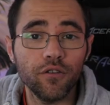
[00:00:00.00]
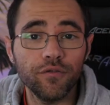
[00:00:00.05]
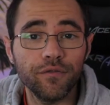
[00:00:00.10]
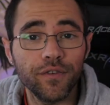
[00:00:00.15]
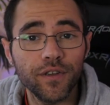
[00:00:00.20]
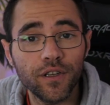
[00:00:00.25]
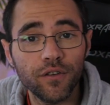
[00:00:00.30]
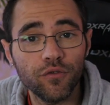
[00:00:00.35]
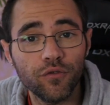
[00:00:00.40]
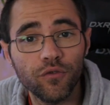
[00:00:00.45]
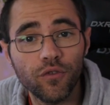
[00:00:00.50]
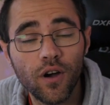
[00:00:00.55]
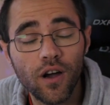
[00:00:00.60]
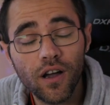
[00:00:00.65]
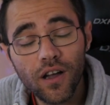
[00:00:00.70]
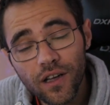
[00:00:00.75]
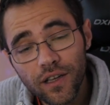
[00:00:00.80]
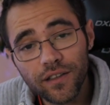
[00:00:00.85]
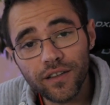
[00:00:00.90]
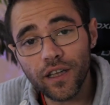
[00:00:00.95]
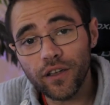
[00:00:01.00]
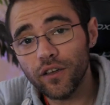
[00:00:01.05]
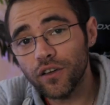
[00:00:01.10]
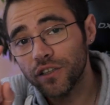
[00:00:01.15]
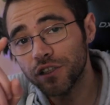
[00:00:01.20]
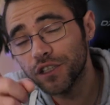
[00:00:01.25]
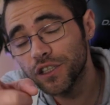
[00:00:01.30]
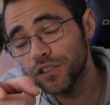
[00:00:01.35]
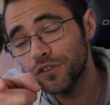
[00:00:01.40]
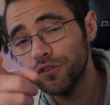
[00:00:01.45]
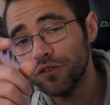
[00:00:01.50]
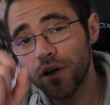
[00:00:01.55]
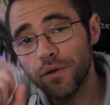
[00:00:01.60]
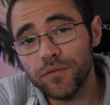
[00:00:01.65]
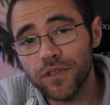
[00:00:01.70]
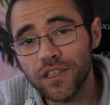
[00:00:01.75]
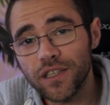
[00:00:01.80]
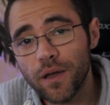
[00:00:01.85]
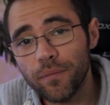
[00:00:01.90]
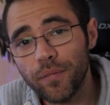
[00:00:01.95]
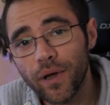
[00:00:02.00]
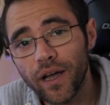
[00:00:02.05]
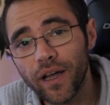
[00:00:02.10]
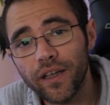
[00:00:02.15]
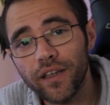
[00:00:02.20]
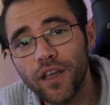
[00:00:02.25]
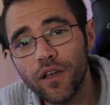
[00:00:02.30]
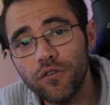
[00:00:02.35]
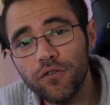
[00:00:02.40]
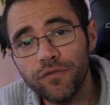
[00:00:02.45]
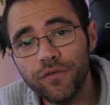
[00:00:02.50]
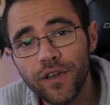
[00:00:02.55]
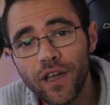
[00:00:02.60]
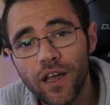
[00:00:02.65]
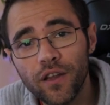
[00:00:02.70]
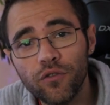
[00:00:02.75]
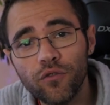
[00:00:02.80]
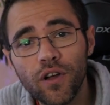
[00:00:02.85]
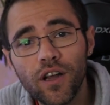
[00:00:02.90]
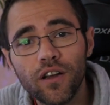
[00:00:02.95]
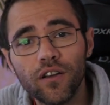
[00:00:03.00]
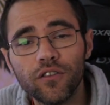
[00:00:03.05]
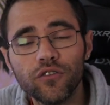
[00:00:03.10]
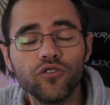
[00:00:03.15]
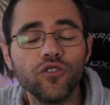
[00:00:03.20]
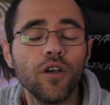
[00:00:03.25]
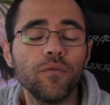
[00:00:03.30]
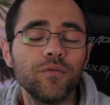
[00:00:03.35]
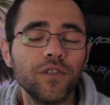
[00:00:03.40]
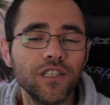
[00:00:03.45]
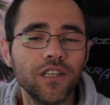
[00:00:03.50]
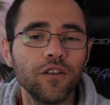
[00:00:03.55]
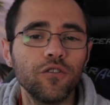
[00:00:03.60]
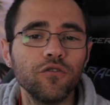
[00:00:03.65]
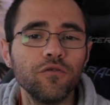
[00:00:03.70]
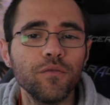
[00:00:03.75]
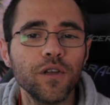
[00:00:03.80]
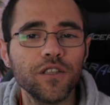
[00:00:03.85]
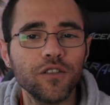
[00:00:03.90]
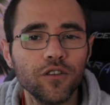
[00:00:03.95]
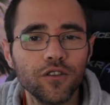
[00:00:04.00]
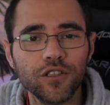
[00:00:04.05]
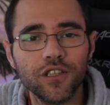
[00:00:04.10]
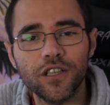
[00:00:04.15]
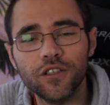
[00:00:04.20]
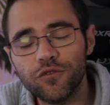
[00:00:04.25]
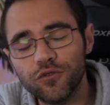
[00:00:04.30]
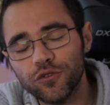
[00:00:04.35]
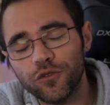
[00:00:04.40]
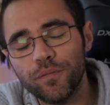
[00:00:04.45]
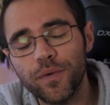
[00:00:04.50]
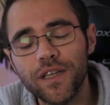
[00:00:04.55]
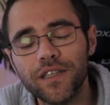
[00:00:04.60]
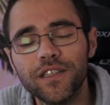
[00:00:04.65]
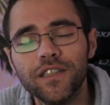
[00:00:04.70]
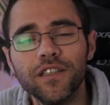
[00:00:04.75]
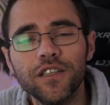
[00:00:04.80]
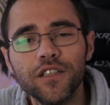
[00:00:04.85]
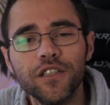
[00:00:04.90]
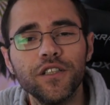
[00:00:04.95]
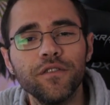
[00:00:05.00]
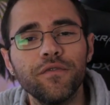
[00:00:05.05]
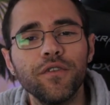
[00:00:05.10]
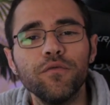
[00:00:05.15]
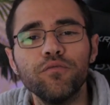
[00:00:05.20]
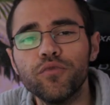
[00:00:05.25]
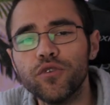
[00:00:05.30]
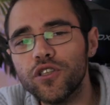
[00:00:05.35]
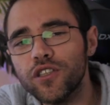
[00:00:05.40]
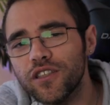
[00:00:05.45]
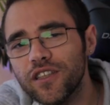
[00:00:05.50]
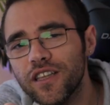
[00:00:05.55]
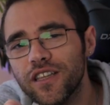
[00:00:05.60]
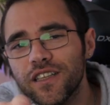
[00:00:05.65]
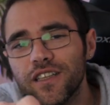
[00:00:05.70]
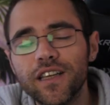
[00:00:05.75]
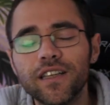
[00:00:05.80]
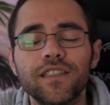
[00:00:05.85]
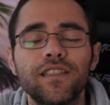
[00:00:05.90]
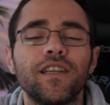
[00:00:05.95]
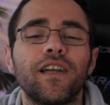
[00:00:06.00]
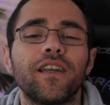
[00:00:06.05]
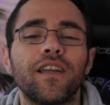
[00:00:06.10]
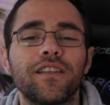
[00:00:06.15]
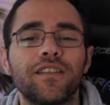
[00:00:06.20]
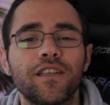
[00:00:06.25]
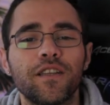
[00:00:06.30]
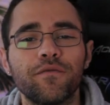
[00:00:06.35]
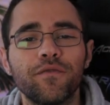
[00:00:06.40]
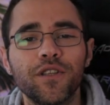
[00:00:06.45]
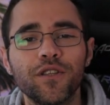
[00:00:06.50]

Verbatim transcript: UV ou quoi. D'ailleurs, j'ai reçu un petit appareil à UV à Noël, c'est un petit cadeau de ma soeur, je l'ai toujours pas essayé, j'ai fait une petite dédicace si elle regarde cette